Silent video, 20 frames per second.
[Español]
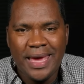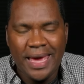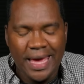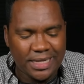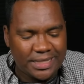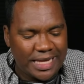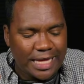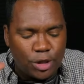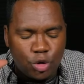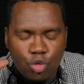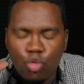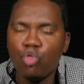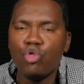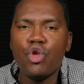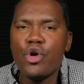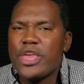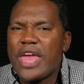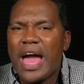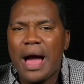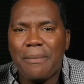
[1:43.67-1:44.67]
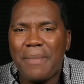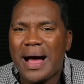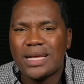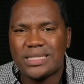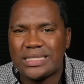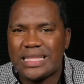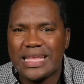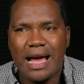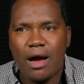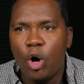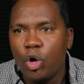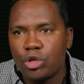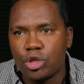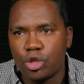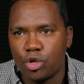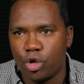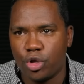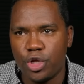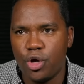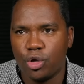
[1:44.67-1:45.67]
es que tú no llamaste a
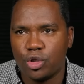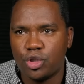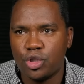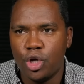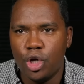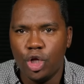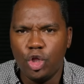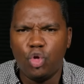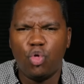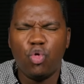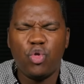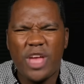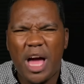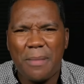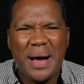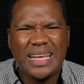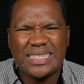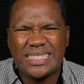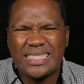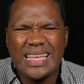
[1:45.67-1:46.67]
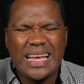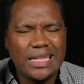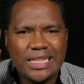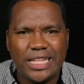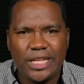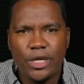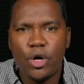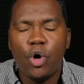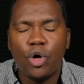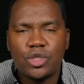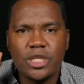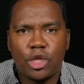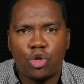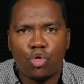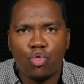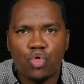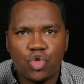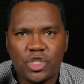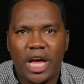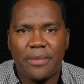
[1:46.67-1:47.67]
otro Dios, tú llamaste al Dios que
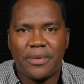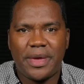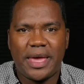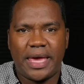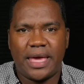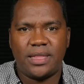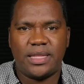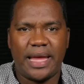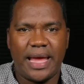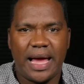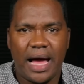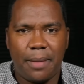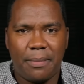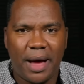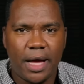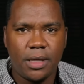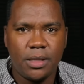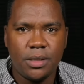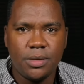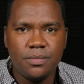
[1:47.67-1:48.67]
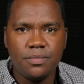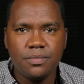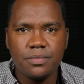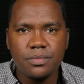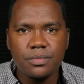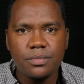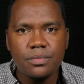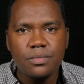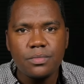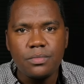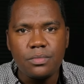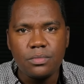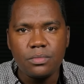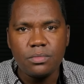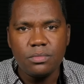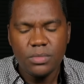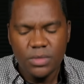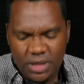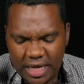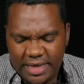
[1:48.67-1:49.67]
tú sabes que te ama.
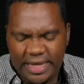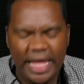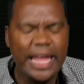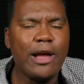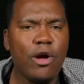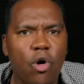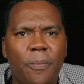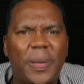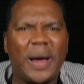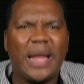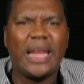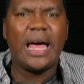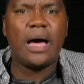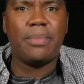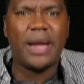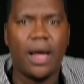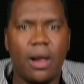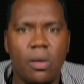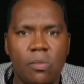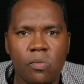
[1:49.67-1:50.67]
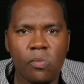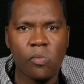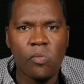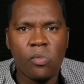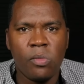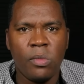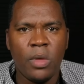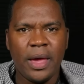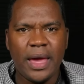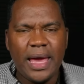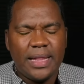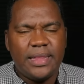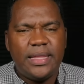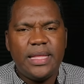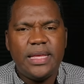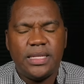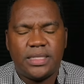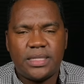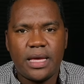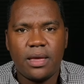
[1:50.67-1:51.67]
Te tengo palabra. Él
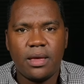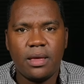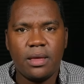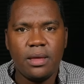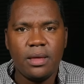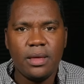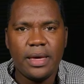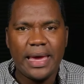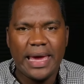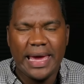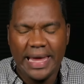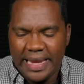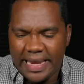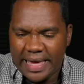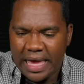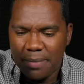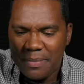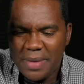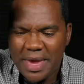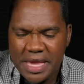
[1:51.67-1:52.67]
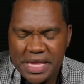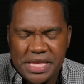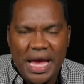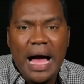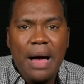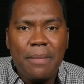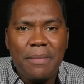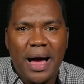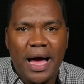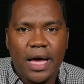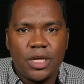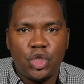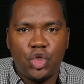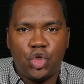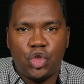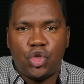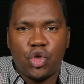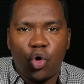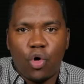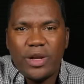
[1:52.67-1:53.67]
dice, el que me llama,
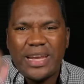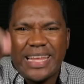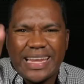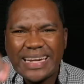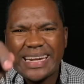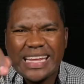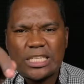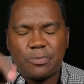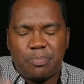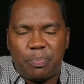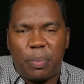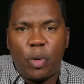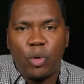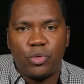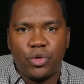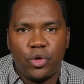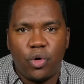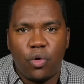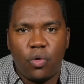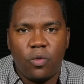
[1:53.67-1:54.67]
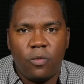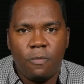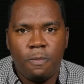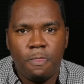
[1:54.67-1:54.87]
yo le respondo.